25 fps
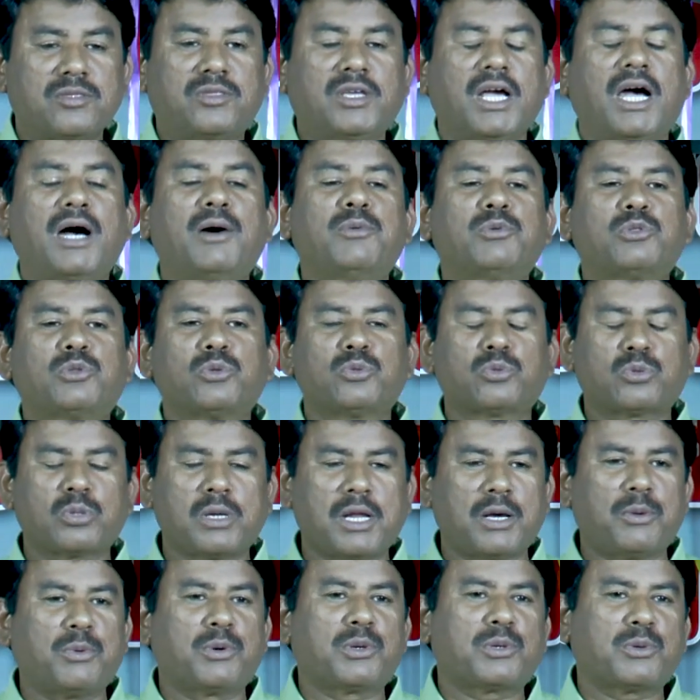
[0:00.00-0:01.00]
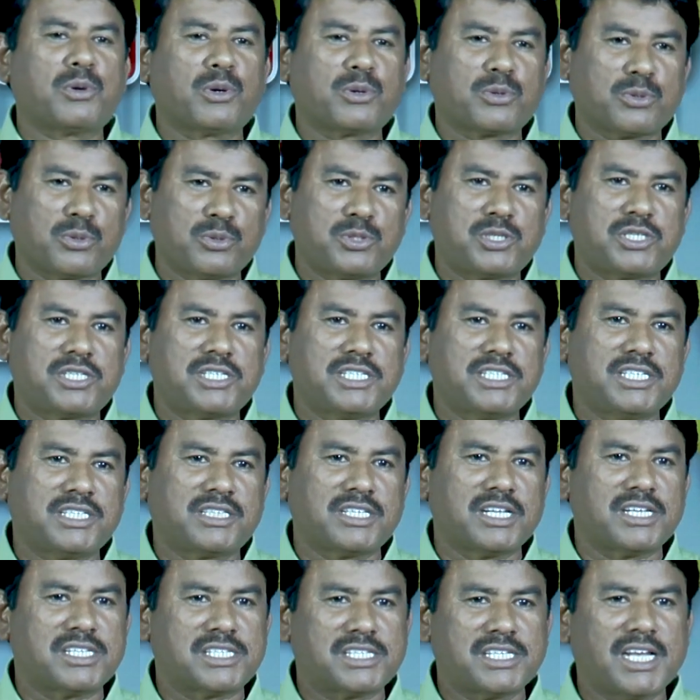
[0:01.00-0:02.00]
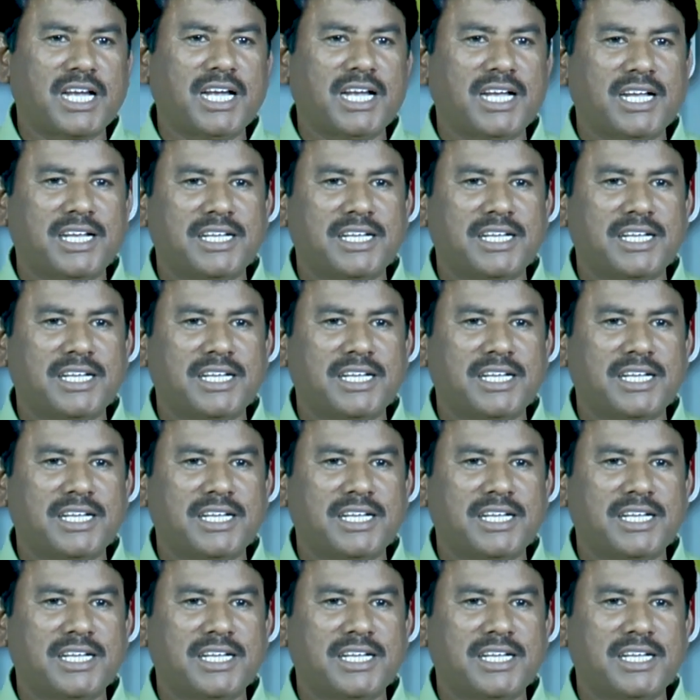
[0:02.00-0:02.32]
దేవదూతులు ఎవరి కొరకు వచ్చినాయి తెలుసా